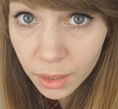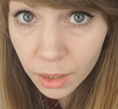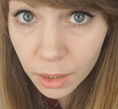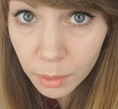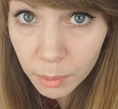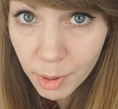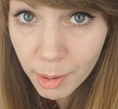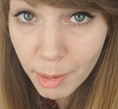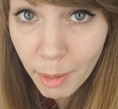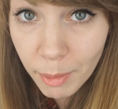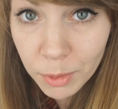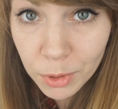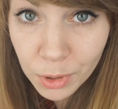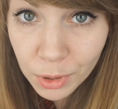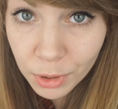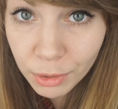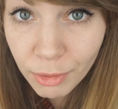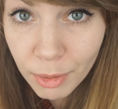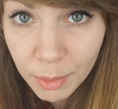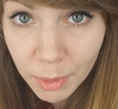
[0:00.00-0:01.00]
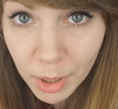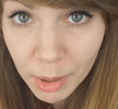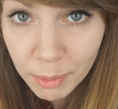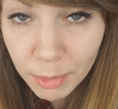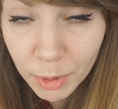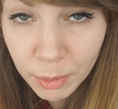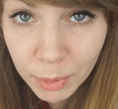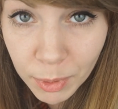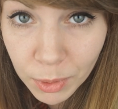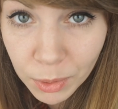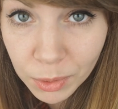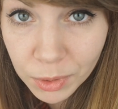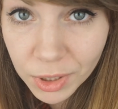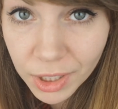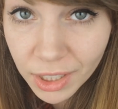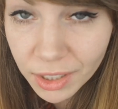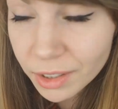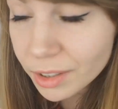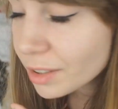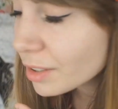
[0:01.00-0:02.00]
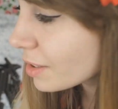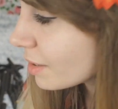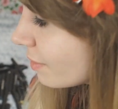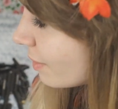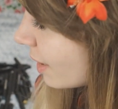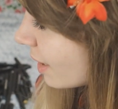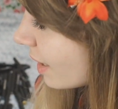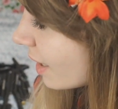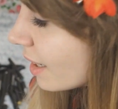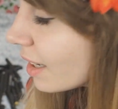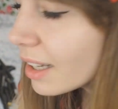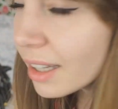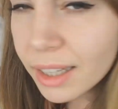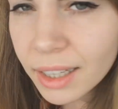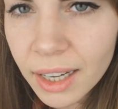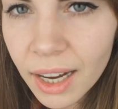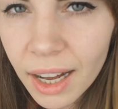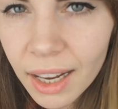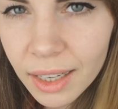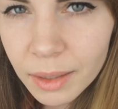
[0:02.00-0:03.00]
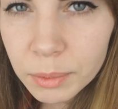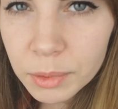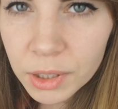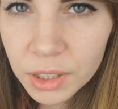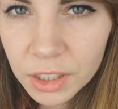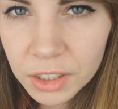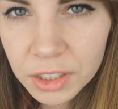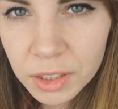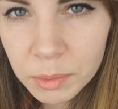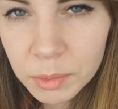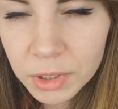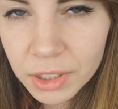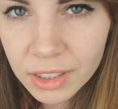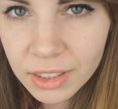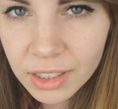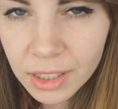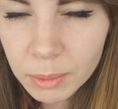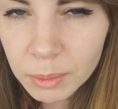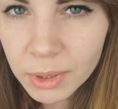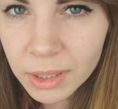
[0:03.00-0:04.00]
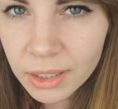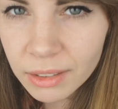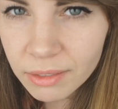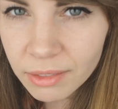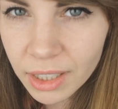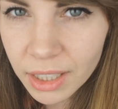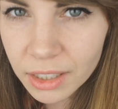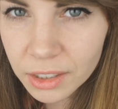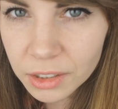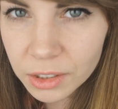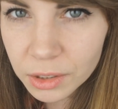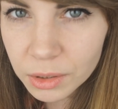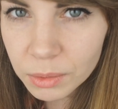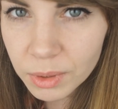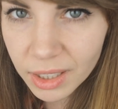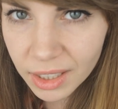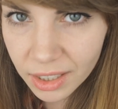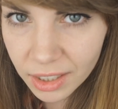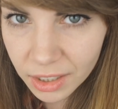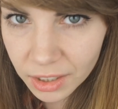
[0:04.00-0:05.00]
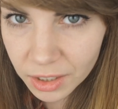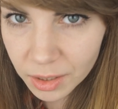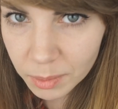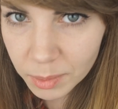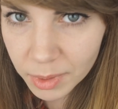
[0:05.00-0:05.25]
No dobra, mam już gotowe moje propikuncie do losowania, ale przeniesiemy się z nimi w jakieś ładniejsze